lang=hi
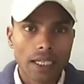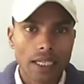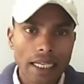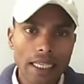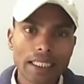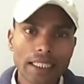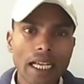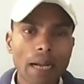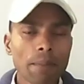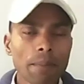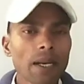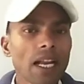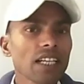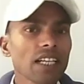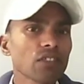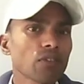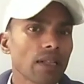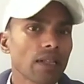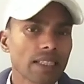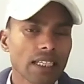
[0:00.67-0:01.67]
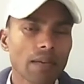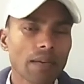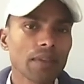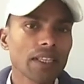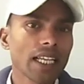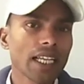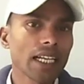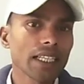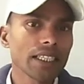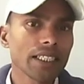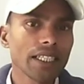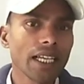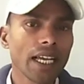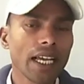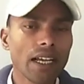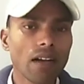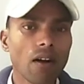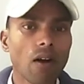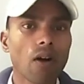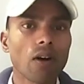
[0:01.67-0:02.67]
यदि आप क्लास ट्वेल्थ के विद्यार्थी
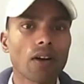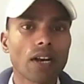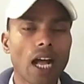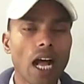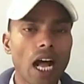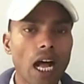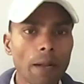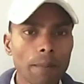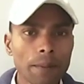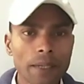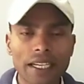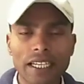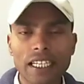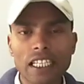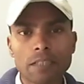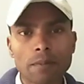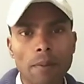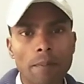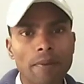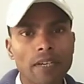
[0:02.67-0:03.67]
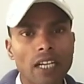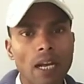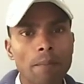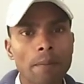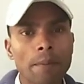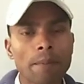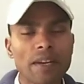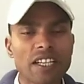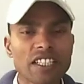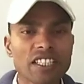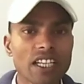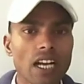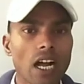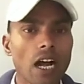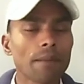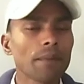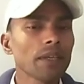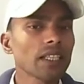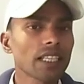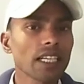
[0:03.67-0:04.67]
हैं और आपके इंग्लिश पेपर का प्रिपरेशन
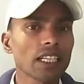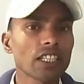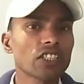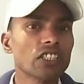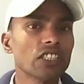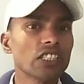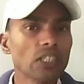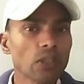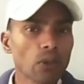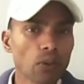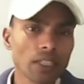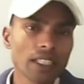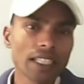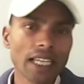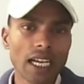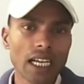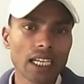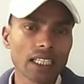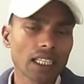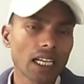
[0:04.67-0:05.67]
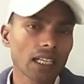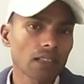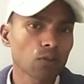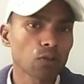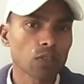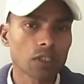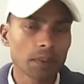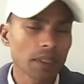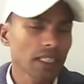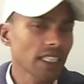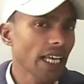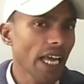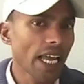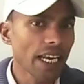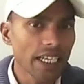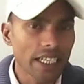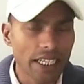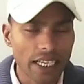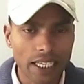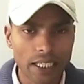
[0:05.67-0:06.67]
अभी तक जीरो ही है अर्थात कुछ भी
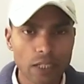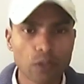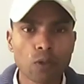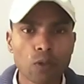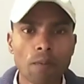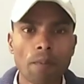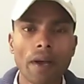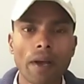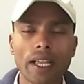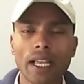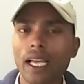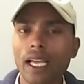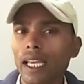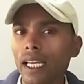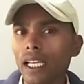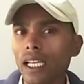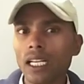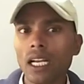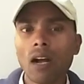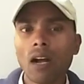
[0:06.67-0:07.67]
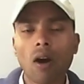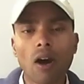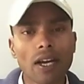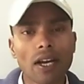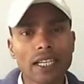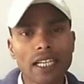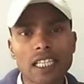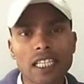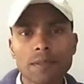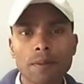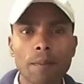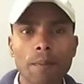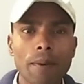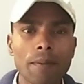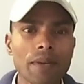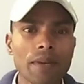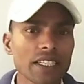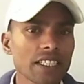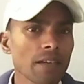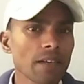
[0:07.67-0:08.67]
तैयारी नहीं हो पाया है और इंग्लिश पेपर
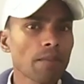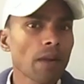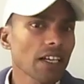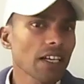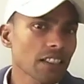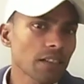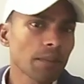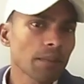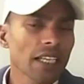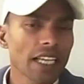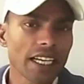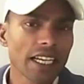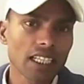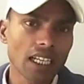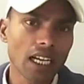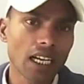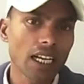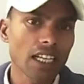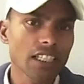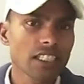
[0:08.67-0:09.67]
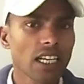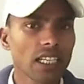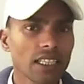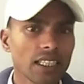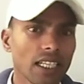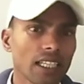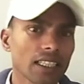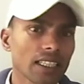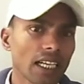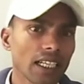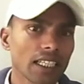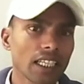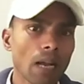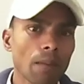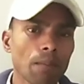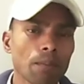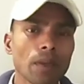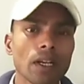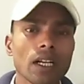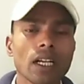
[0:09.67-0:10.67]
में अच्छे मार्क्स भी गेट करना चाहते हैं ताकि आप